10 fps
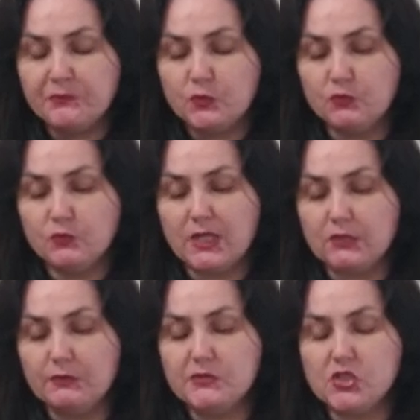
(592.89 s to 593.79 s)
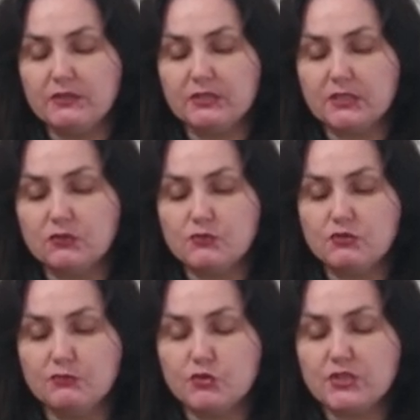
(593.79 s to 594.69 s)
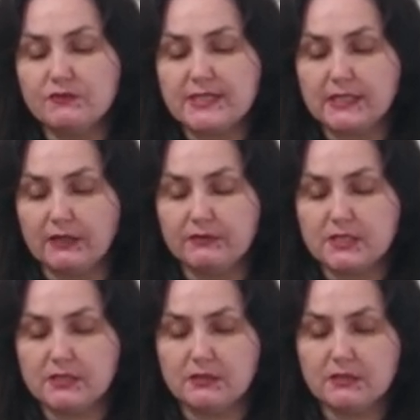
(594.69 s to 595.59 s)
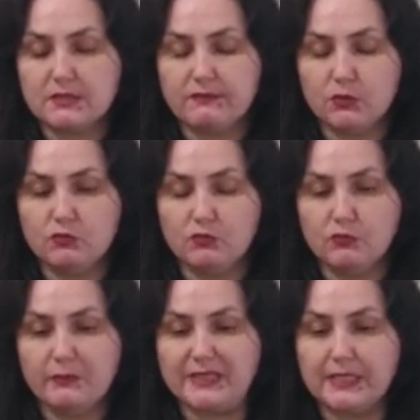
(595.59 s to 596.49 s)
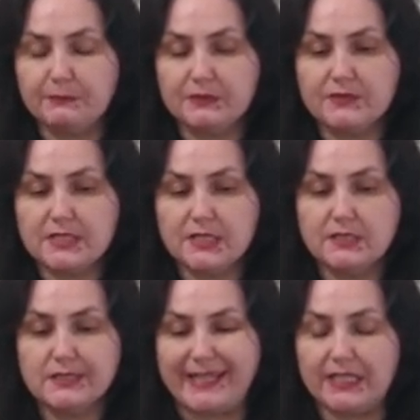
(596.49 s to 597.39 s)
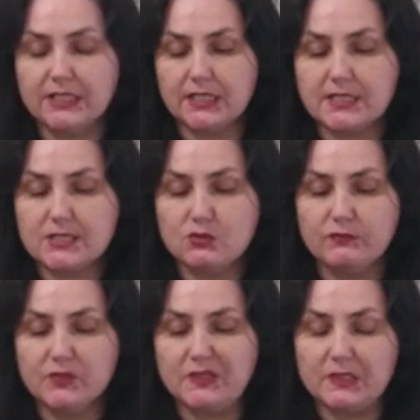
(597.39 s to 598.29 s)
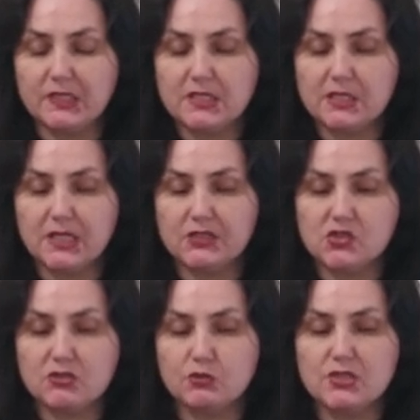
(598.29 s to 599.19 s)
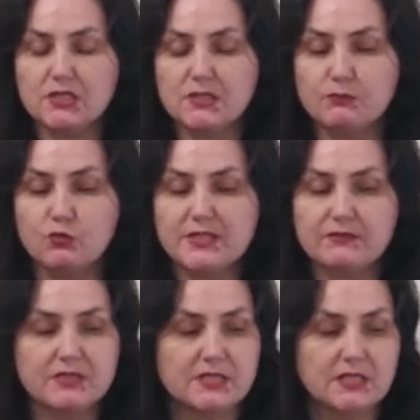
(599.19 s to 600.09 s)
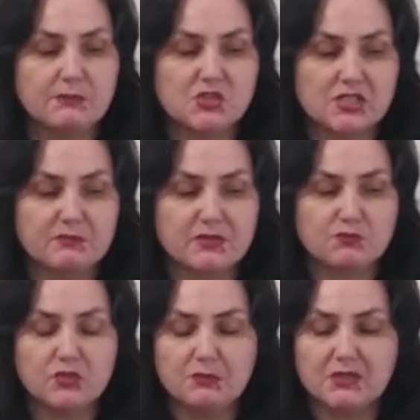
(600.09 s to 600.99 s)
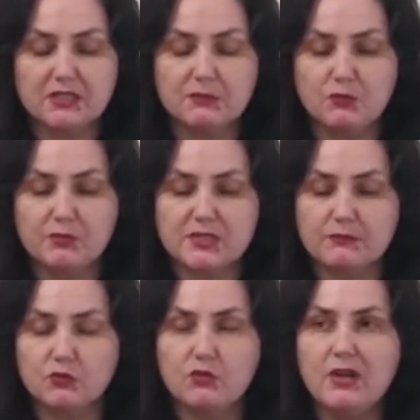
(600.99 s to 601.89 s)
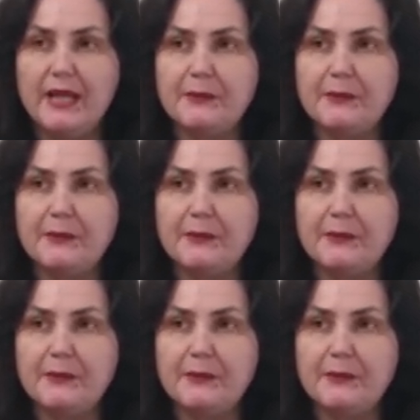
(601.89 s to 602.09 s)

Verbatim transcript: Ну, король мечей говорит о том, что вы можете выстраивать свою модель поведения да, на основе этих качеств, то есть использовать их. Мы сейчас посмотрим, каким образом, но